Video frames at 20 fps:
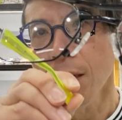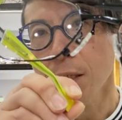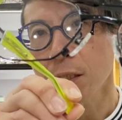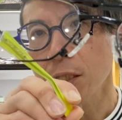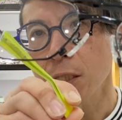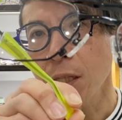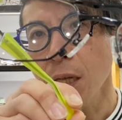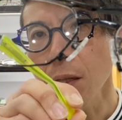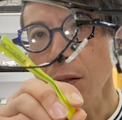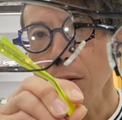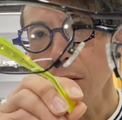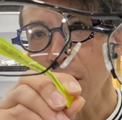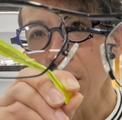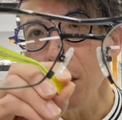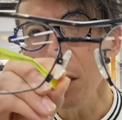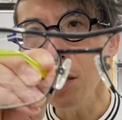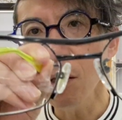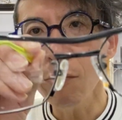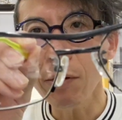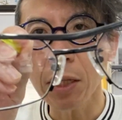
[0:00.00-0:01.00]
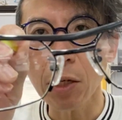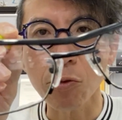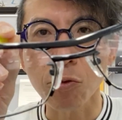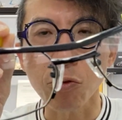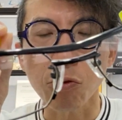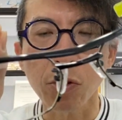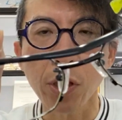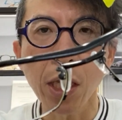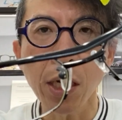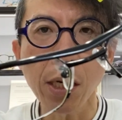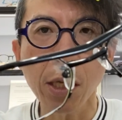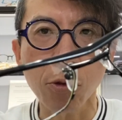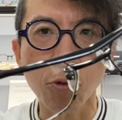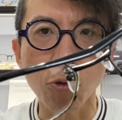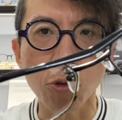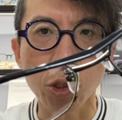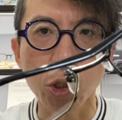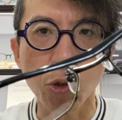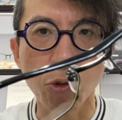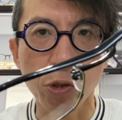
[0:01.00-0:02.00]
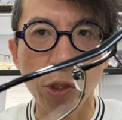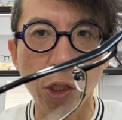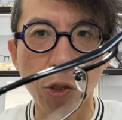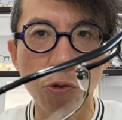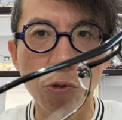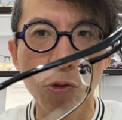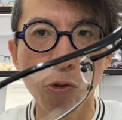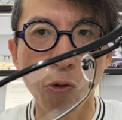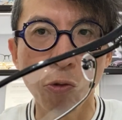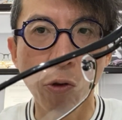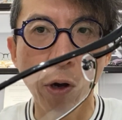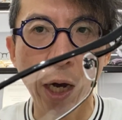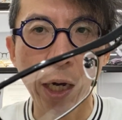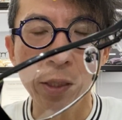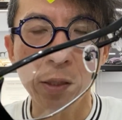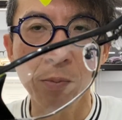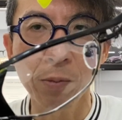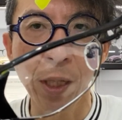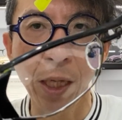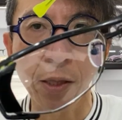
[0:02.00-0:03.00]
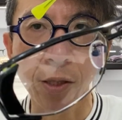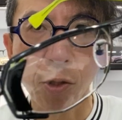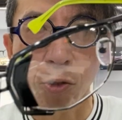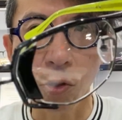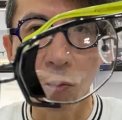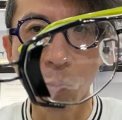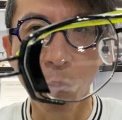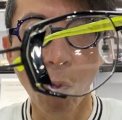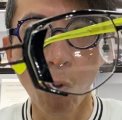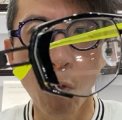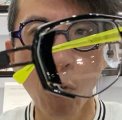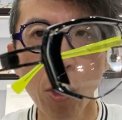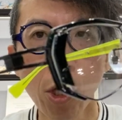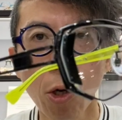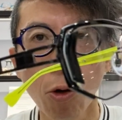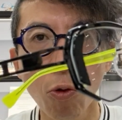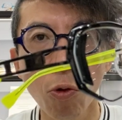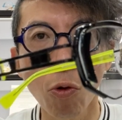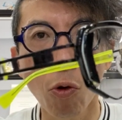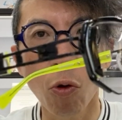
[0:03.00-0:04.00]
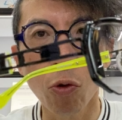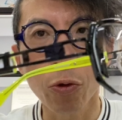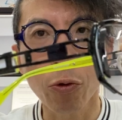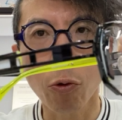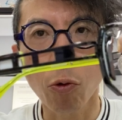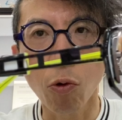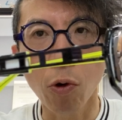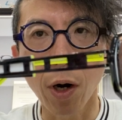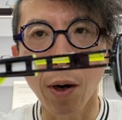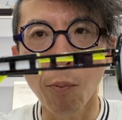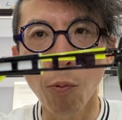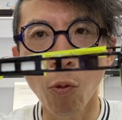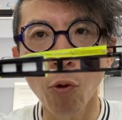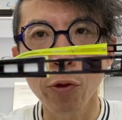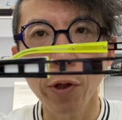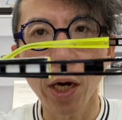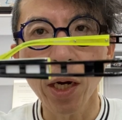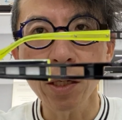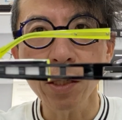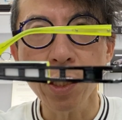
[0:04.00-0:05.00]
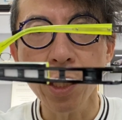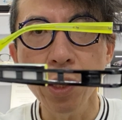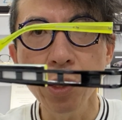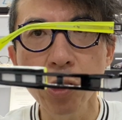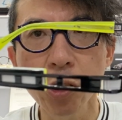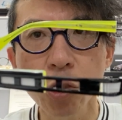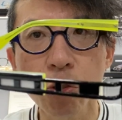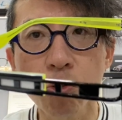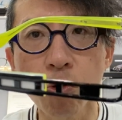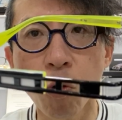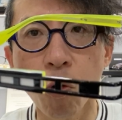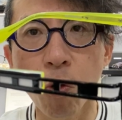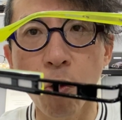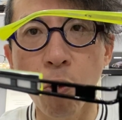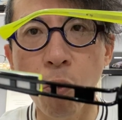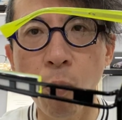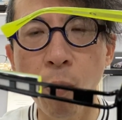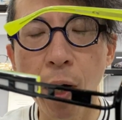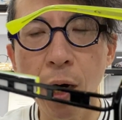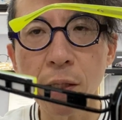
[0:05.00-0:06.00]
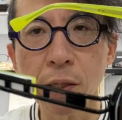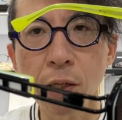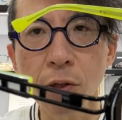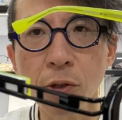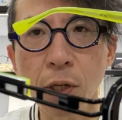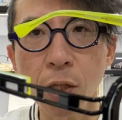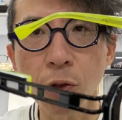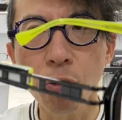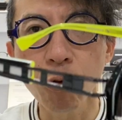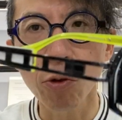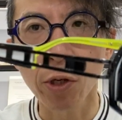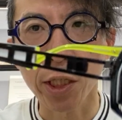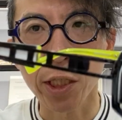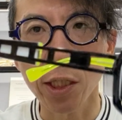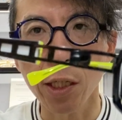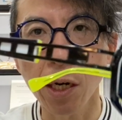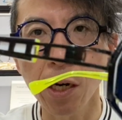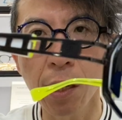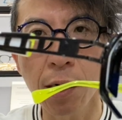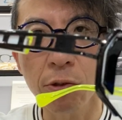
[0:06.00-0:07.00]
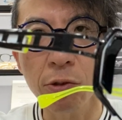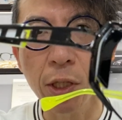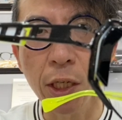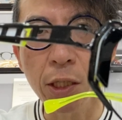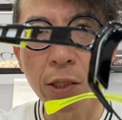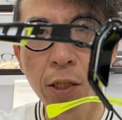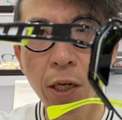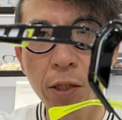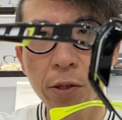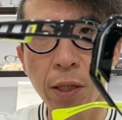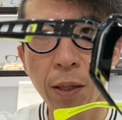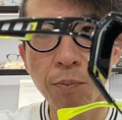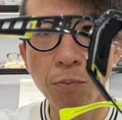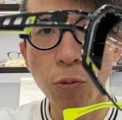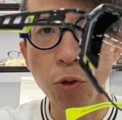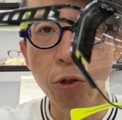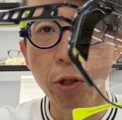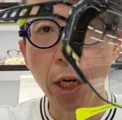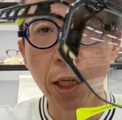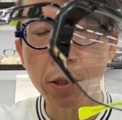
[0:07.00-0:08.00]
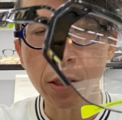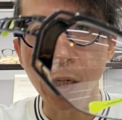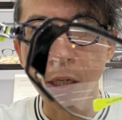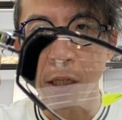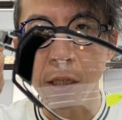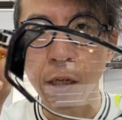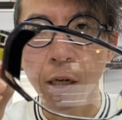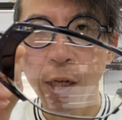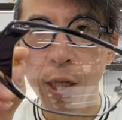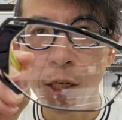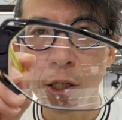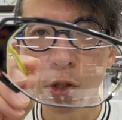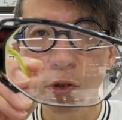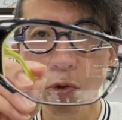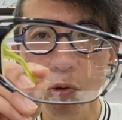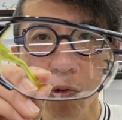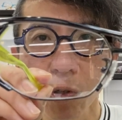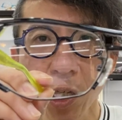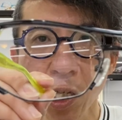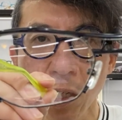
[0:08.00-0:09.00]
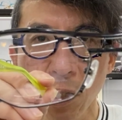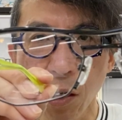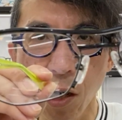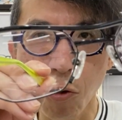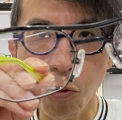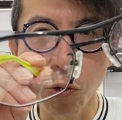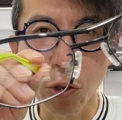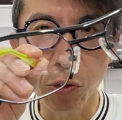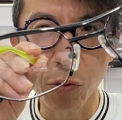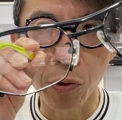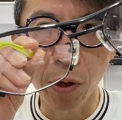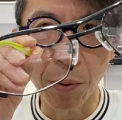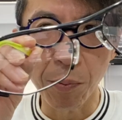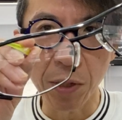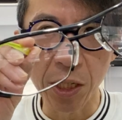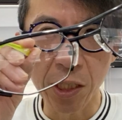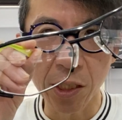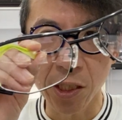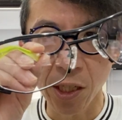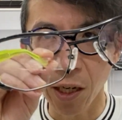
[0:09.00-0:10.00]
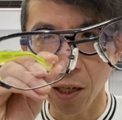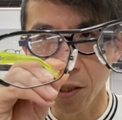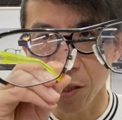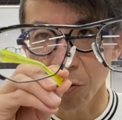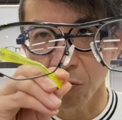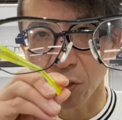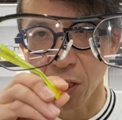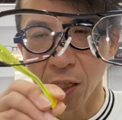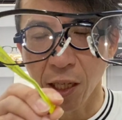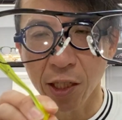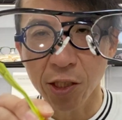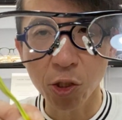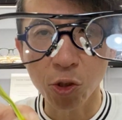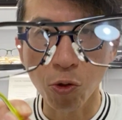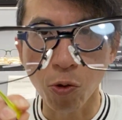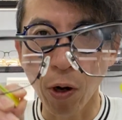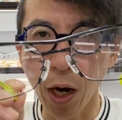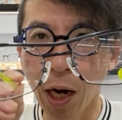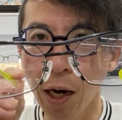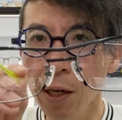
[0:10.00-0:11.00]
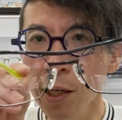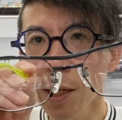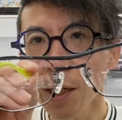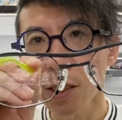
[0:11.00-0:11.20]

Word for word: チタン製ではなくステンレスを使用しているというアイテムなんですけども、このどこかモダン建築を思わせるかのような幾何学的なテンプルであったり、非常にかっこいいフレームに仕上がってるんじゃないでしょうか。